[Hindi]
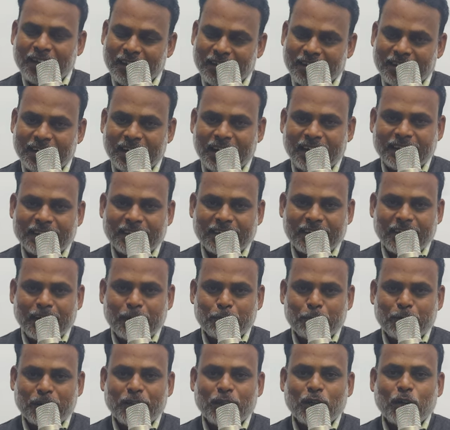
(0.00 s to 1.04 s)
इंग्लैंड के
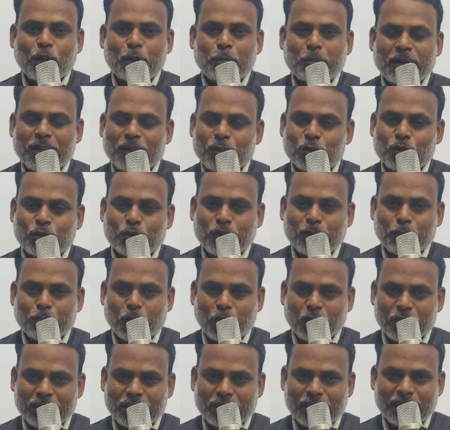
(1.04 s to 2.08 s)
कैप्टन ने और पहले उन्होंने
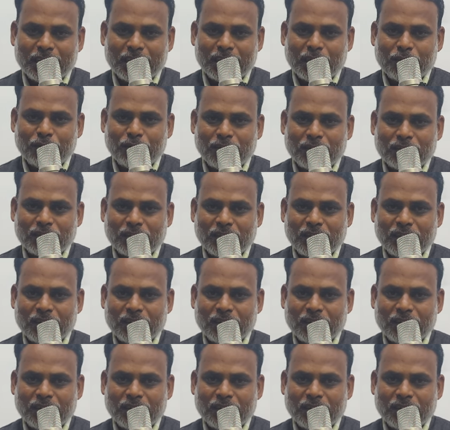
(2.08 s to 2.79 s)
बॉलिंग करने का फैसला